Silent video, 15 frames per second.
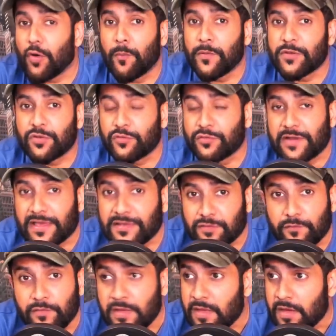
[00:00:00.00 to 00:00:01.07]
कॉम्पिटिशन टू द लाइक्स
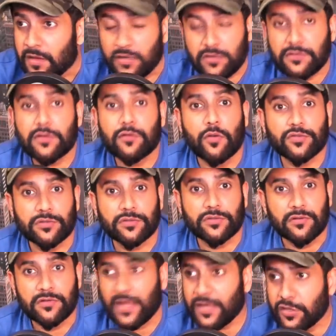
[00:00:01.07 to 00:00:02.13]
ऑफ ऋतिक
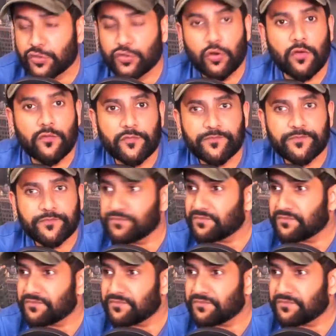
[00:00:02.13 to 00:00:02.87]
रोशन टाइगर श्रॉफ